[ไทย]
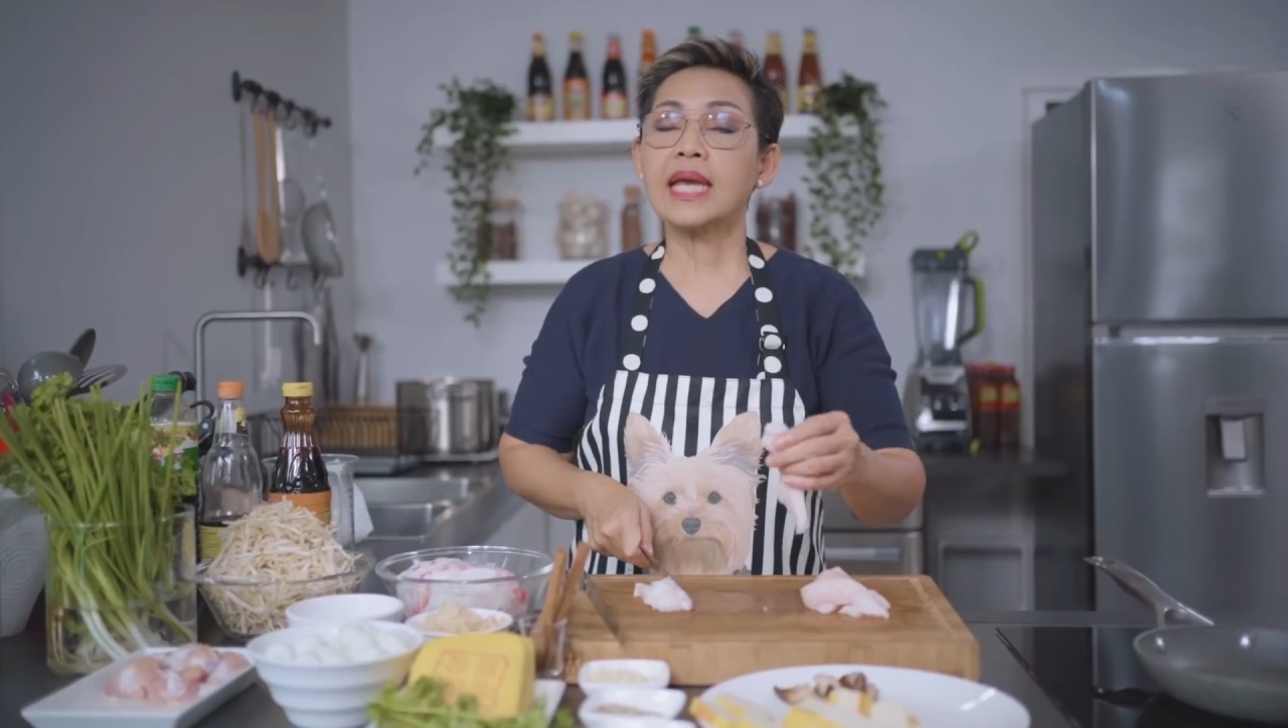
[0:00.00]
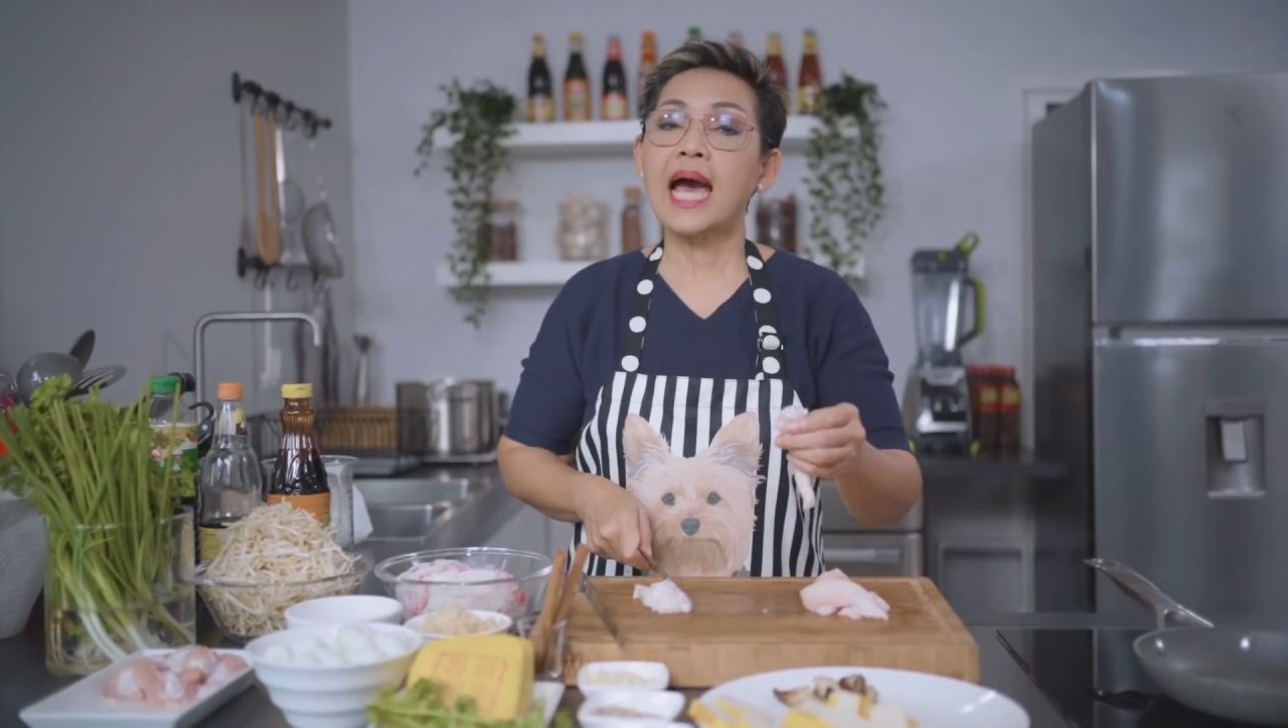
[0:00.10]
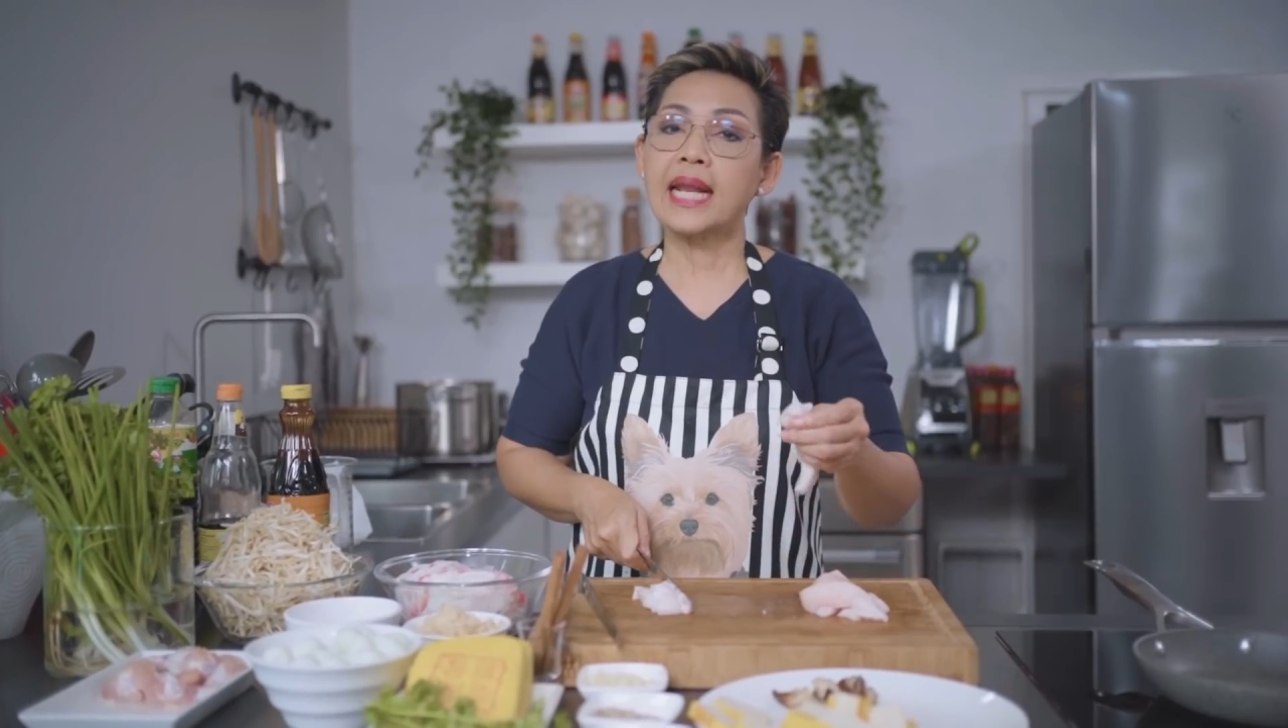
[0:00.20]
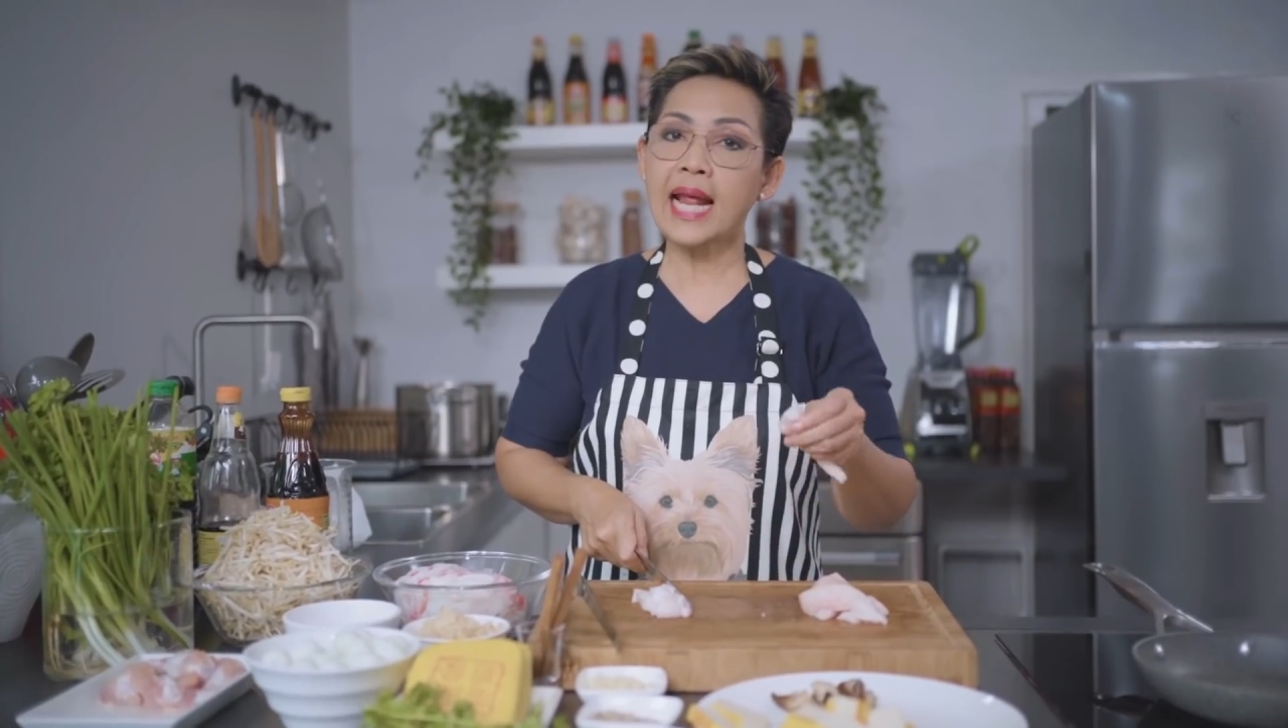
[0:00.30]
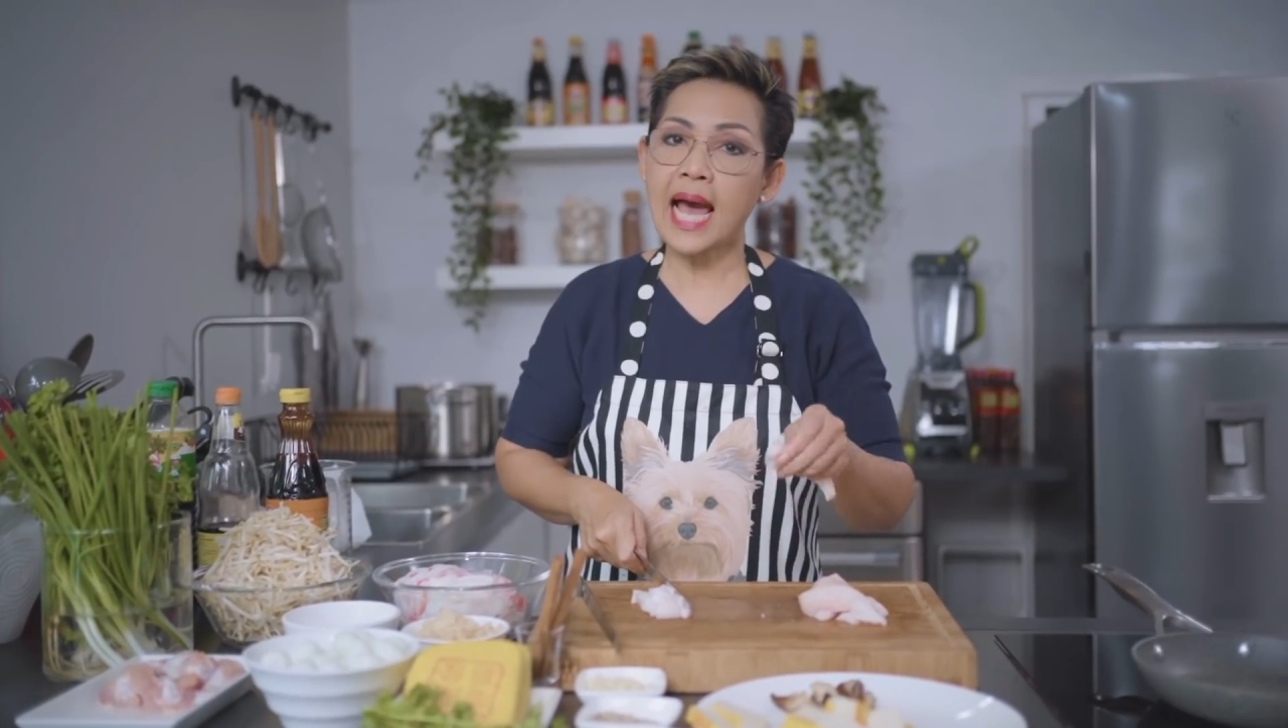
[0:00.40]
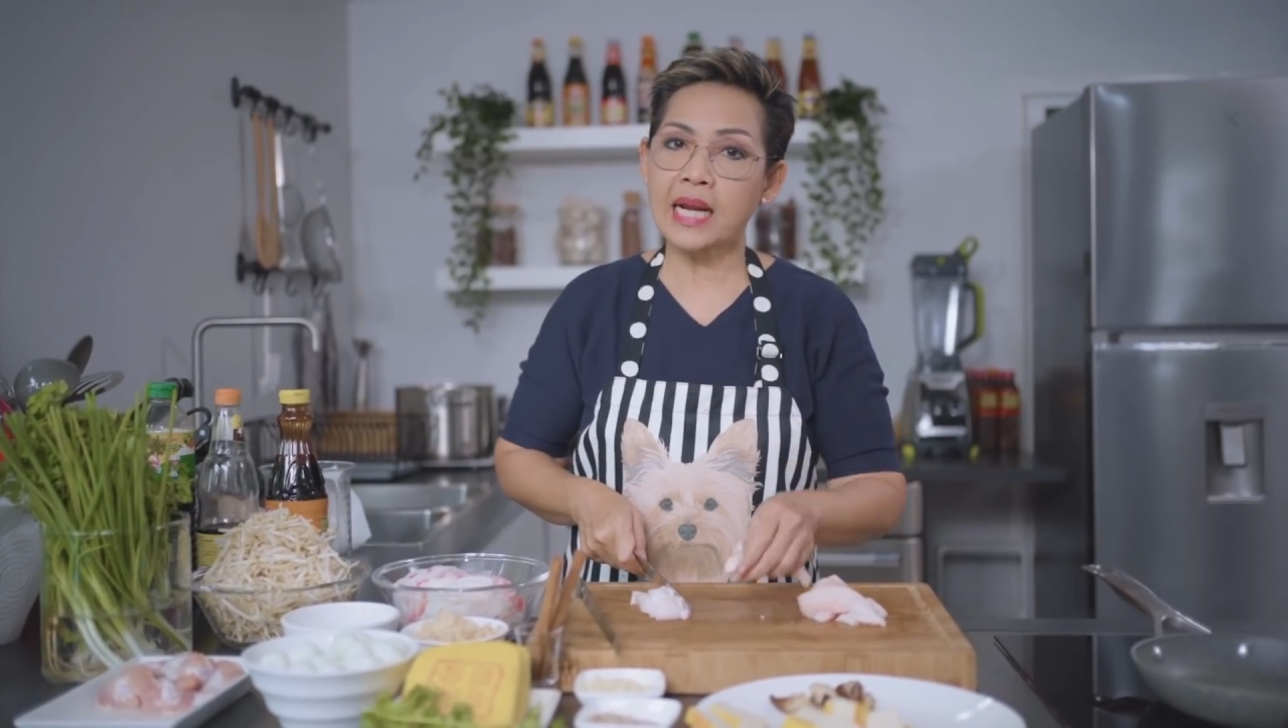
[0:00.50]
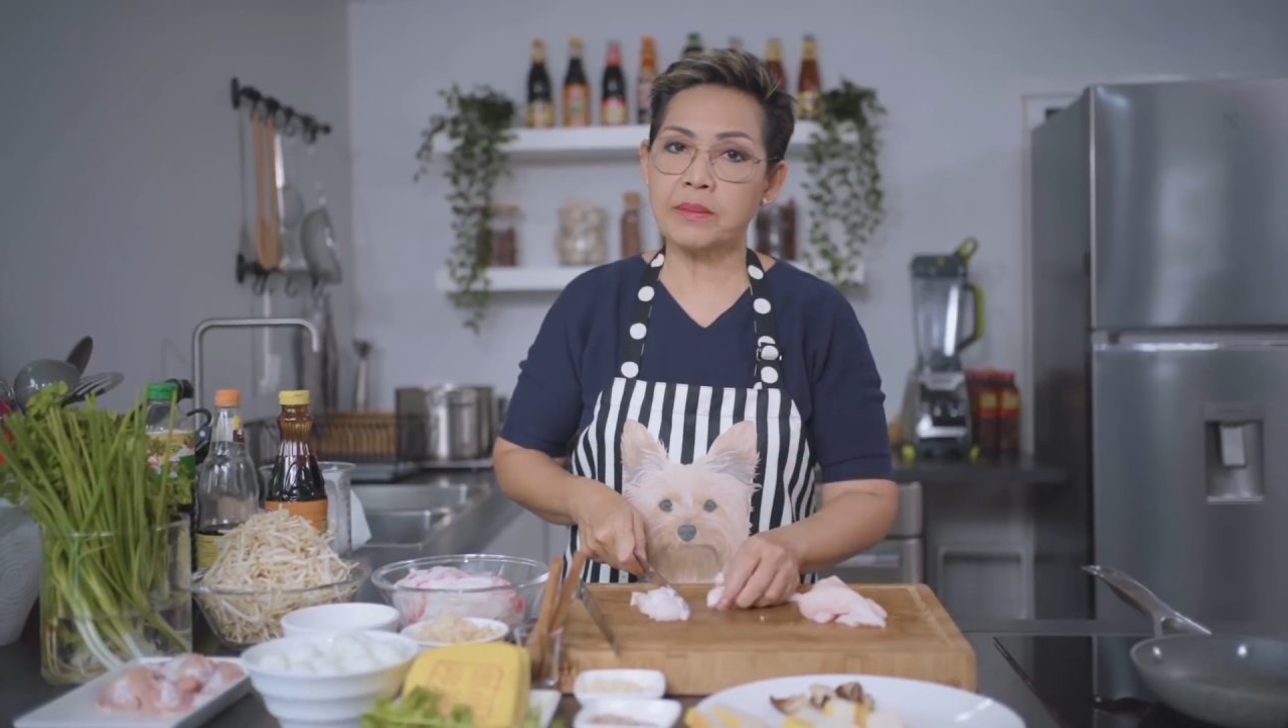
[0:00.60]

การหั่